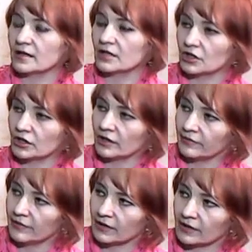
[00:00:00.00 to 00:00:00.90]
А скажи нам,
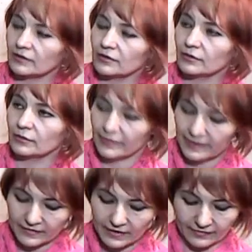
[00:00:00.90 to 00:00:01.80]
Вера,
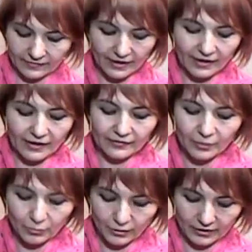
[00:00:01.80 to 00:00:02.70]
извини,
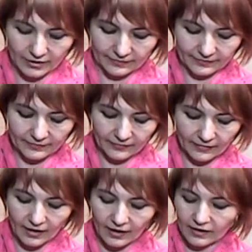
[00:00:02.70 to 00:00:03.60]
Вероника,
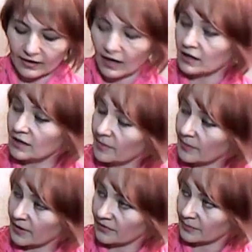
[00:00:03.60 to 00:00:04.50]
а как ты
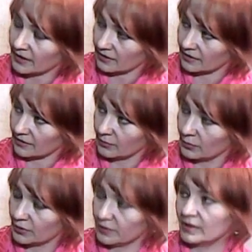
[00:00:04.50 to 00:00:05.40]
попала в проект
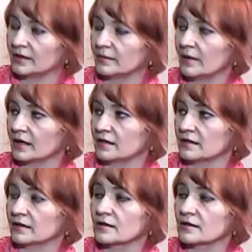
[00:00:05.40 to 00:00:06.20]
мультибренд-маркетинг?